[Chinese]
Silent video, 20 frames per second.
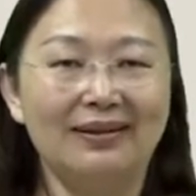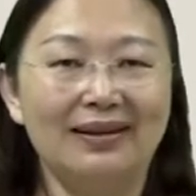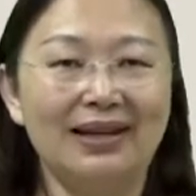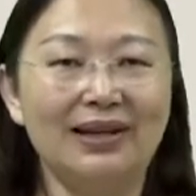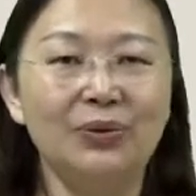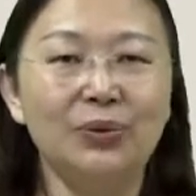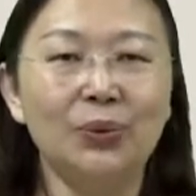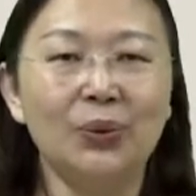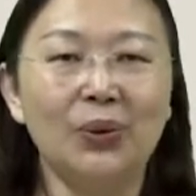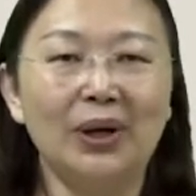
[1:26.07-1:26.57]

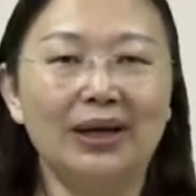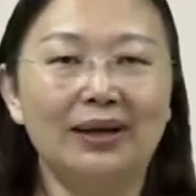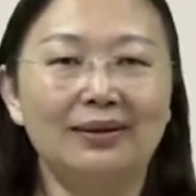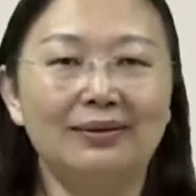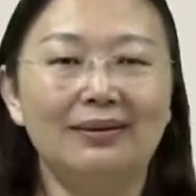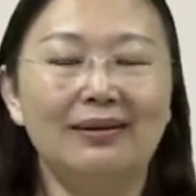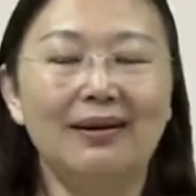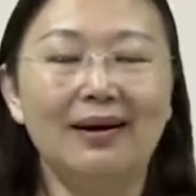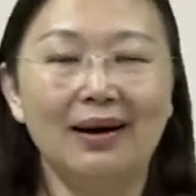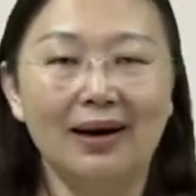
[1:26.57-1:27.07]
因为
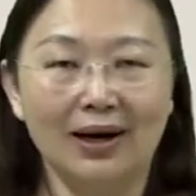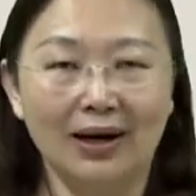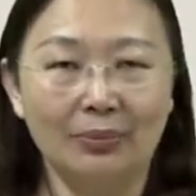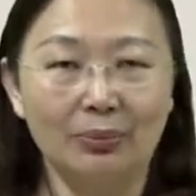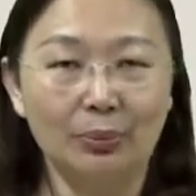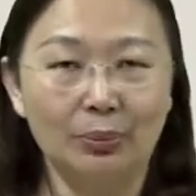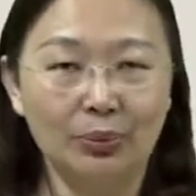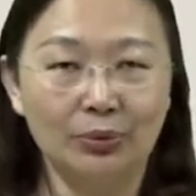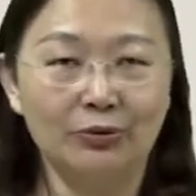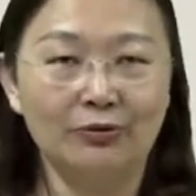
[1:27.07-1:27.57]
很
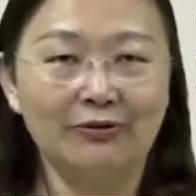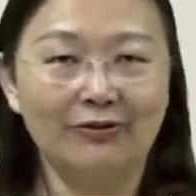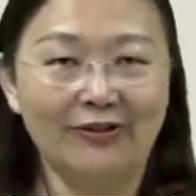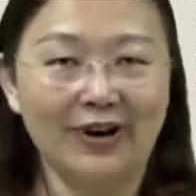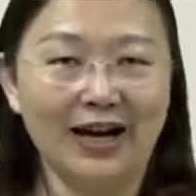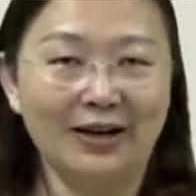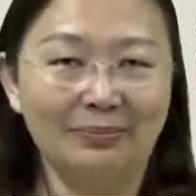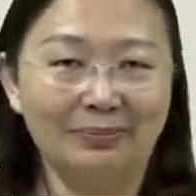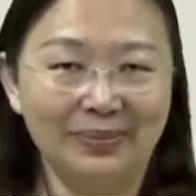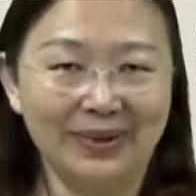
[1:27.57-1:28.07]
不
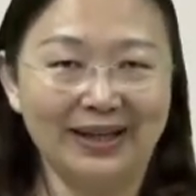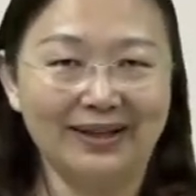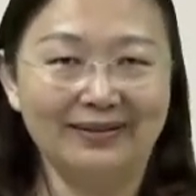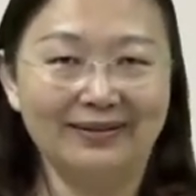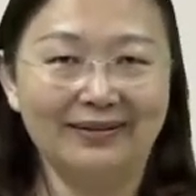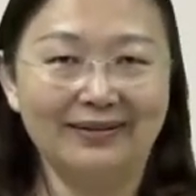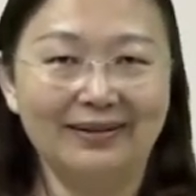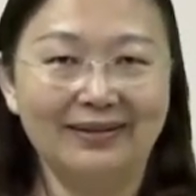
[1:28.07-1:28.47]
方便。